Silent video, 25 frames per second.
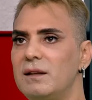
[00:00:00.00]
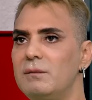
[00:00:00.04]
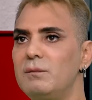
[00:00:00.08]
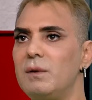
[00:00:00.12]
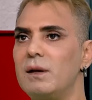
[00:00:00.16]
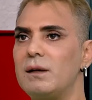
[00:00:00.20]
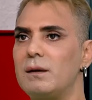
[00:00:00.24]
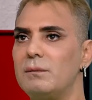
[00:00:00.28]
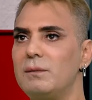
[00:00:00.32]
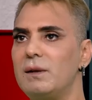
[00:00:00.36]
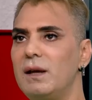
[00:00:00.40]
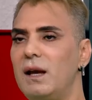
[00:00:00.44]
كل
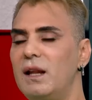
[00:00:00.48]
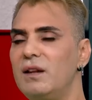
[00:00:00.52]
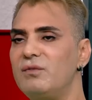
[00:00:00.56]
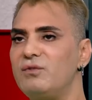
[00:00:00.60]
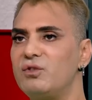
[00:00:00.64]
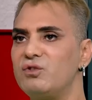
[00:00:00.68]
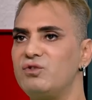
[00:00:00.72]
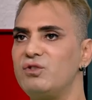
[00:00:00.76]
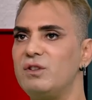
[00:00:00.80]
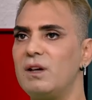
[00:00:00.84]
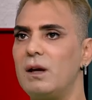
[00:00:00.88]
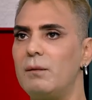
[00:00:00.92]
مره
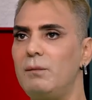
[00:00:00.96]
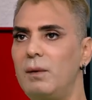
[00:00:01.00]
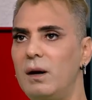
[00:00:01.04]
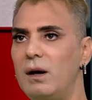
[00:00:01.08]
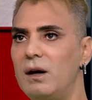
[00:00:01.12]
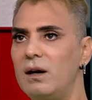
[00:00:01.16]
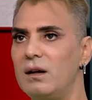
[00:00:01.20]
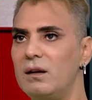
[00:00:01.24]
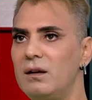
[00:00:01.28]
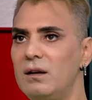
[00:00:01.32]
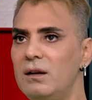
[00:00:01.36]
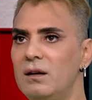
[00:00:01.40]
بيألفوا شيء
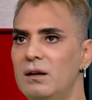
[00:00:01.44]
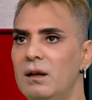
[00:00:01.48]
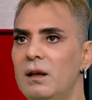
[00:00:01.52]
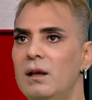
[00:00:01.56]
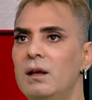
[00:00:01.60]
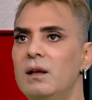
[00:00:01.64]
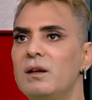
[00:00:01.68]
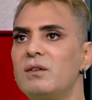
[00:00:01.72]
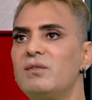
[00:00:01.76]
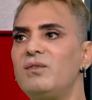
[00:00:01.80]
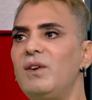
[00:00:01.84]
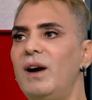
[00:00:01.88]
اخبار إيه.
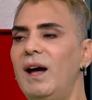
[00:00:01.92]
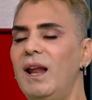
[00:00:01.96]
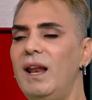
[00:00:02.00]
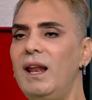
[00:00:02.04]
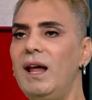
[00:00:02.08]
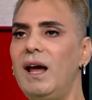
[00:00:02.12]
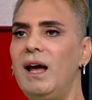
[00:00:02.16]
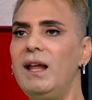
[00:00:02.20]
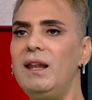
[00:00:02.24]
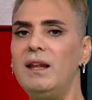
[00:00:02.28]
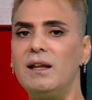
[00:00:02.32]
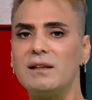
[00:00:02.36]

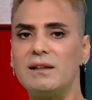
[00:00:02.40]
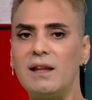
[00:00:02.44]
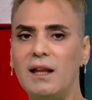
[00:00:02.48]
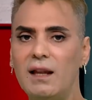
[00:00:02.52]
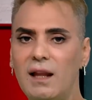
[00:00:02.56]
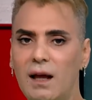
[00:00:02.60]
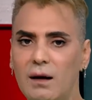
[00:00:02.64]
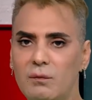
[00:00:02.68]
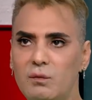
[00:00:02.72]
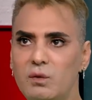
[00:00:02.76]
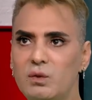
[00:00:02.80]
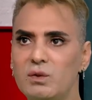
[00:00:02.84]
فهلا هلا
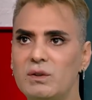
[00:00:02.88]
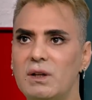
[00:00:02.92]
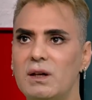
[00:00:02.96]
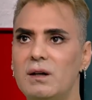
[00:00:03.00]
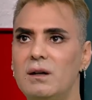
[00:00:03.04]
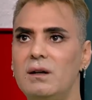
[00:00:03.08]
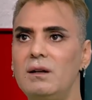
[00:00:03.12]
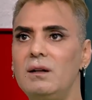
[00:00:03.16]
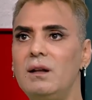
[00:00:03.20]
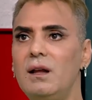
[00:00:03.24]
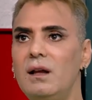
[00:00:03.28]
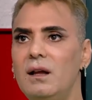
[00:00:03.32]
طالعه
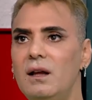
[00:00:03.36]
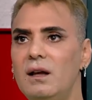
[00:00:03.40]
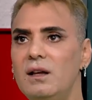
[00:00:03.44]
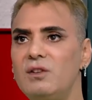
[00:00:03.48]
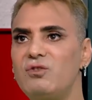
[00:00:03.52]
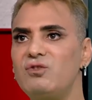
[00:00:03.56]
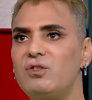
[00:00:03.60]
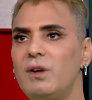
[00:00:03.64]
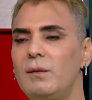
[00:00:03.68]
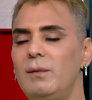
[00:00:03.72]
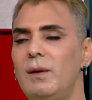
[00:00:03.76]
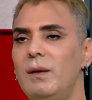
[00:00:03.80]
موضه
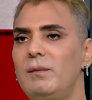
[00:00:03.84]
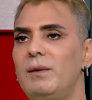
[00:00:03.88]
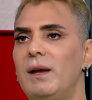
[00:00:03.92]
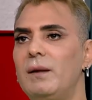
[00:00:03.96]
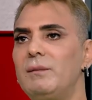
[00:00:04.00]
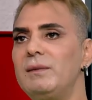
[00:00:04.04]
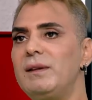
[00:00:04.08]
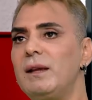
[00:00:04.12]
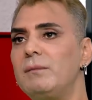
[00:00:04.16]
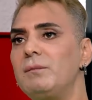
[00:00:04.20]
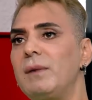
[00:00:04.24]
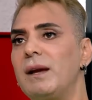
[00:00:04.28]
للشباب
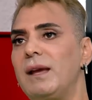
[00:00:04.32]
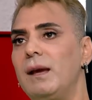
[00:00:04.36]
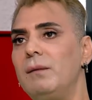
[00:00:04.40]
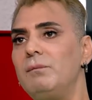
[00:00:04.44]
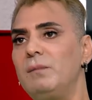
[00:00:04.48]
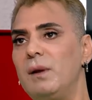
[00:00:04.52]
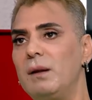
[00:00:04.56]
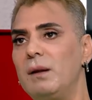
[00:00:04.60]
يعني مثل ما كان